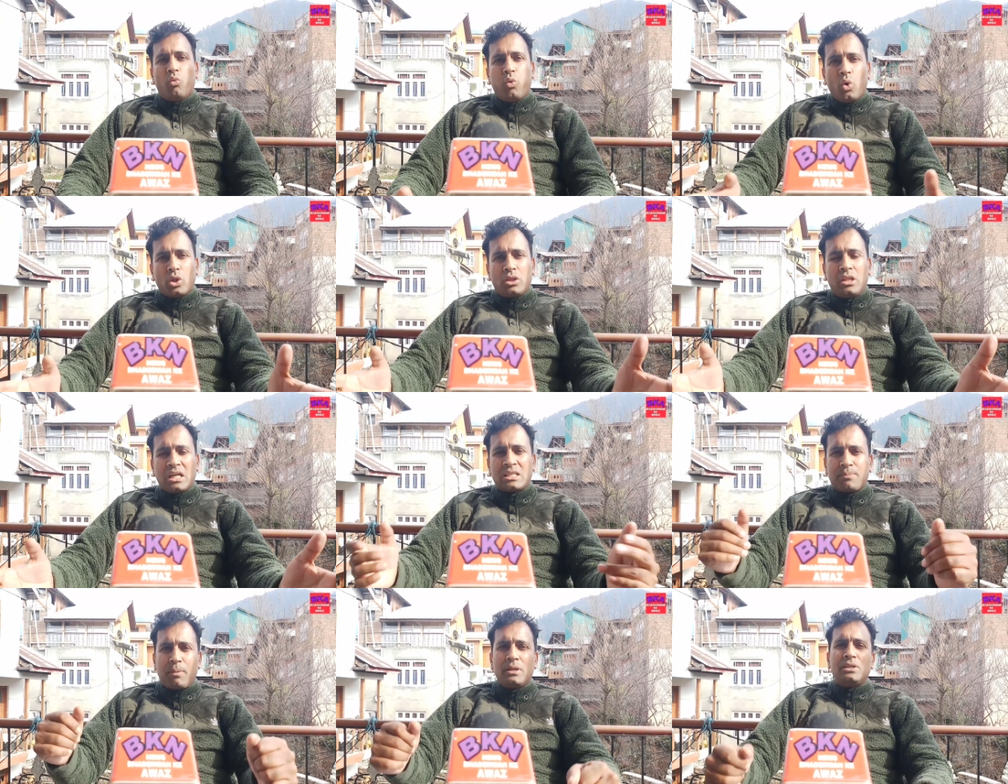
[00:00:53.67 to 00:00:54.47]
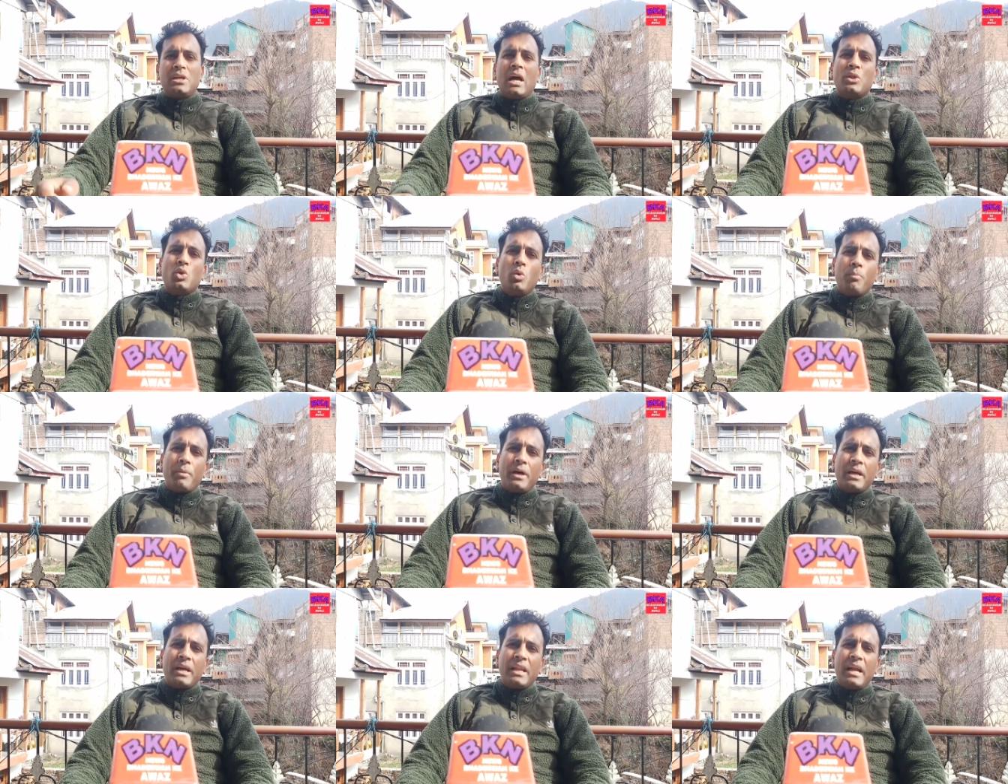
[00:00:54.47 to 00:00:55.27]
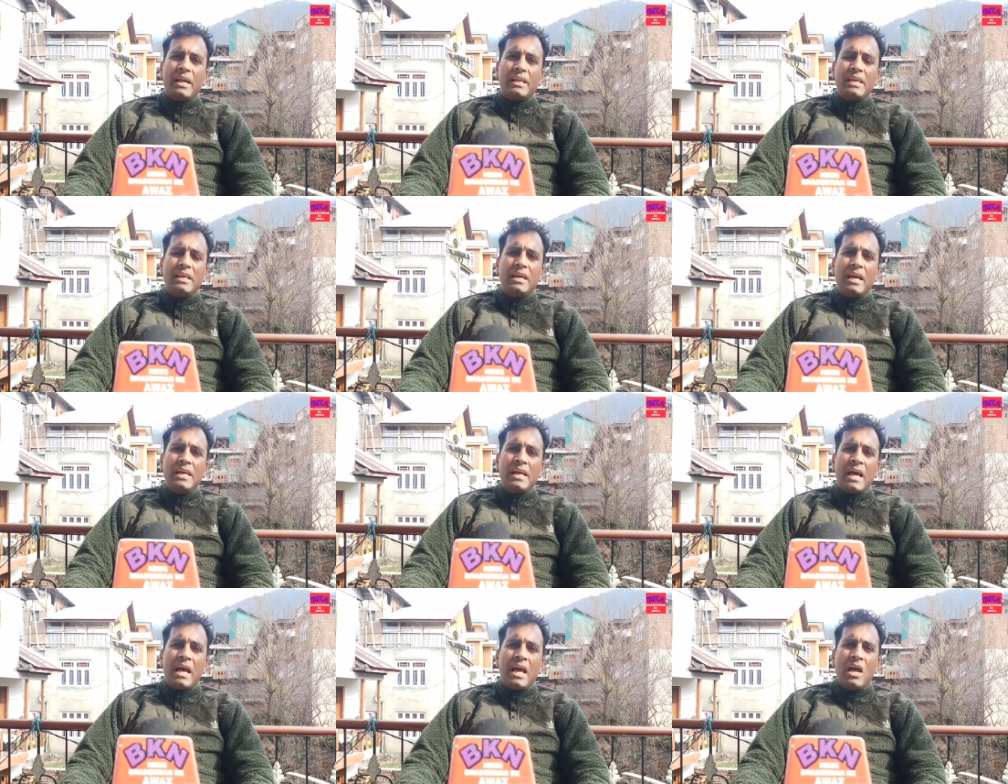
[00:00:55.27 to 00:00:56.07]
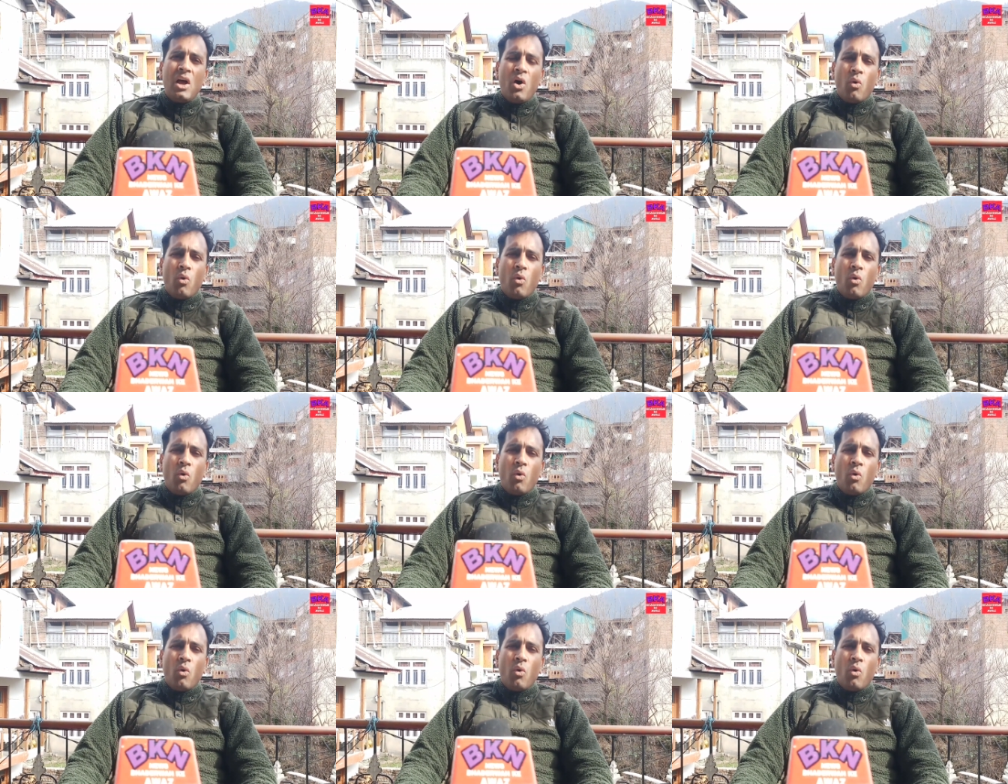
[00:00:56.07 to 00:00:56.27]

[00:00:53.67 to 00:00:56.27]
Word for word: वो दस पंचायतों पर क्रिएट की गई है